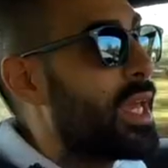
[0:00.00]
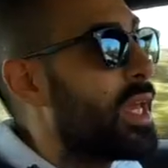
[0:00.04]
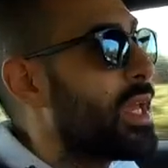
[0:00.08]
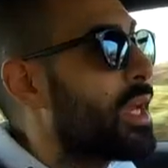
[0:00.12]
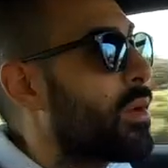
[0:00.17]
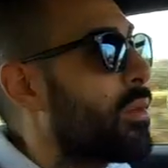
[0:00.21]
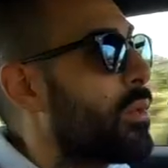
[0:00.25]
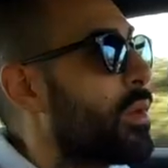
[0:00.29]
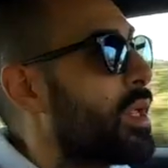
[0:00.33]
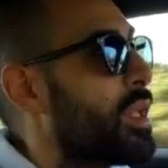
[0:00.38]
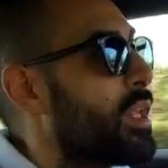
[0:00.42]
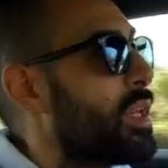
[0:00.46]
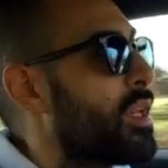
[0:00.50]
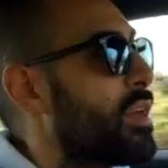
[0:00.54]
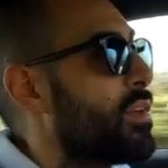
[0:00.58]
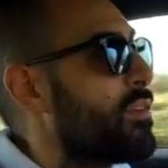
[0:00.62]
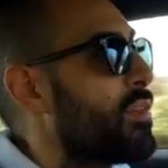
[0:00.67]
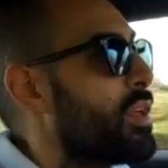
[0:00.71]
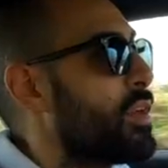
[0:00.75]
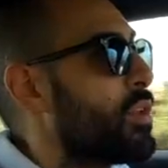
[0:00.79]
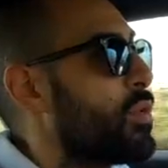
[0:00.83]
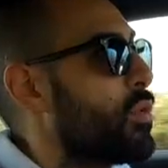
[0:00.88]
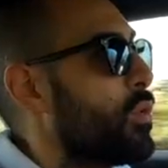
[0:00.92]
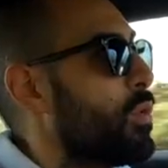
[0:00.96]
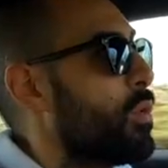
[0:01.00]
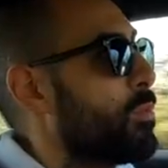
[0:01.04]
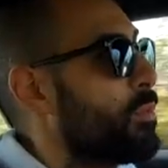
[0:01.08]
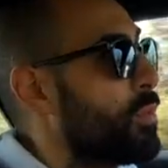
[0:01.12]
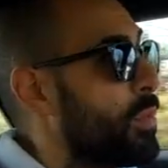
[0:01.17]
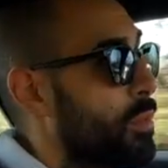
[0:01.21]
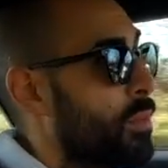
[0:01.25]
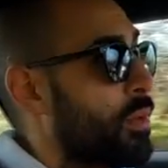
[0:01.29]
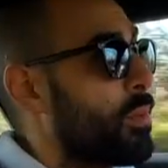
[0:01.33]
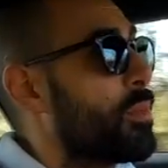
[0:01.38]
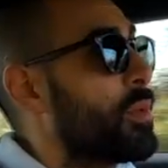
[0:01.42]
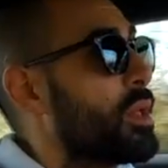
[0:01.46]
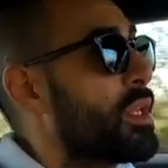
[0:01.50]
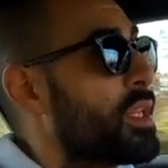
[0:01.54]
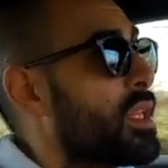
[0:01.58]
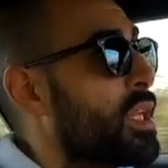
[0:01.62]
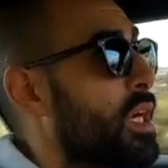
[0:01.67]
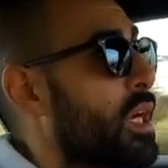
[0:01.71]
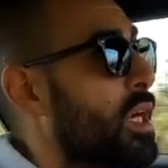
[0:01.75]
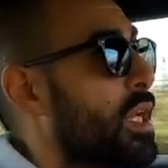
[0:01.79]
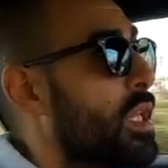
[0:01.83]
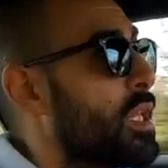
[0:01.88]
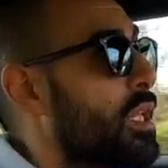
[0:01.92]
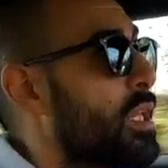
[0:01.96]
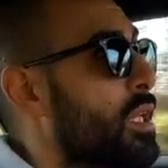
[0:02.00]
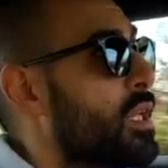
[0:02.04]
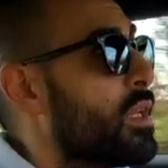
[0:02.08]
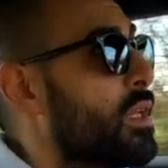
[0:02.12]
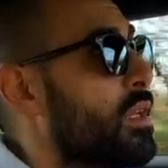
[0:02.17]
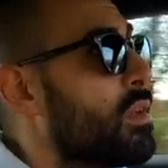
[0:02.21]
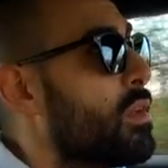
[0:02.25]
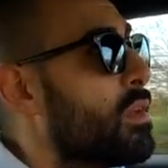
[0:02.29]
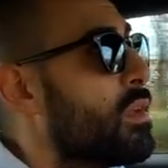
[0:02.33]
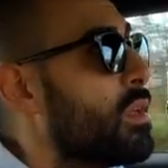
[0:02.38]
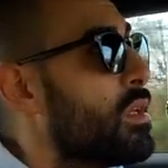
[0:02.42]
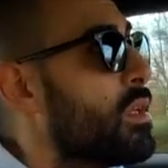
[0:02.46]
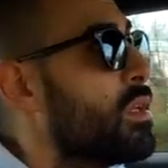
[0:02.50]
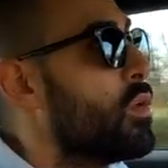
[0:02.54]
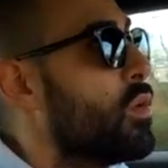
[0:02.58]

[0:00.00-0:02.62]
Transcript: e quindi avendo più proprietari eh,